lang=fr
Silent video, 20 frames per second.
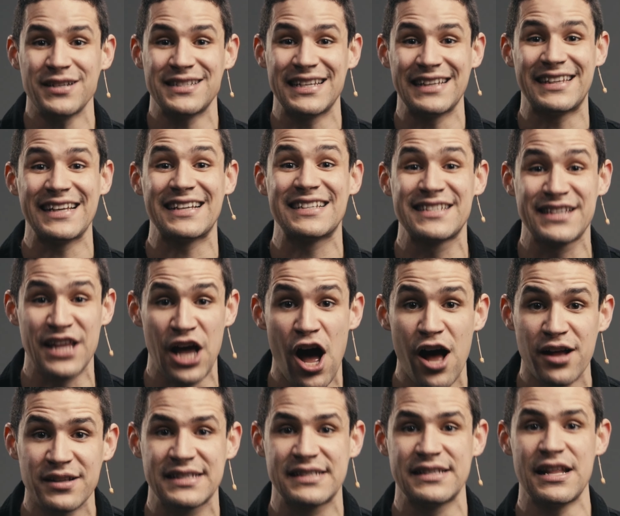C'est
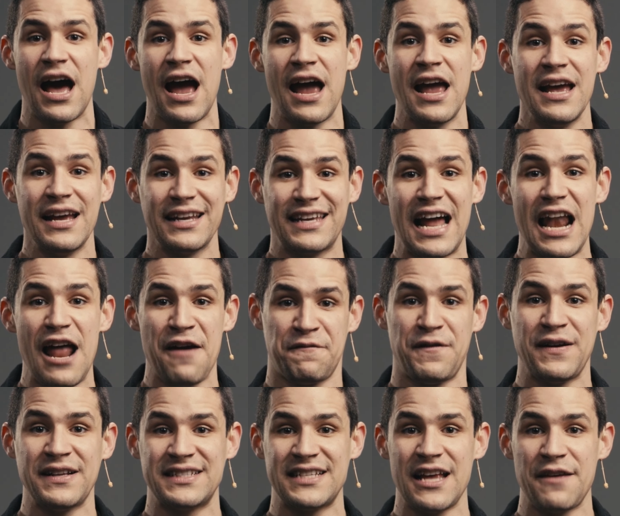extraordinaire qu'à la
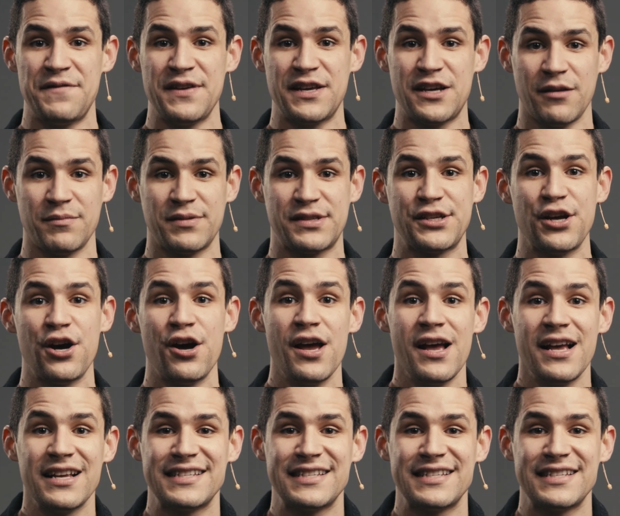fin de sa vie comme ça,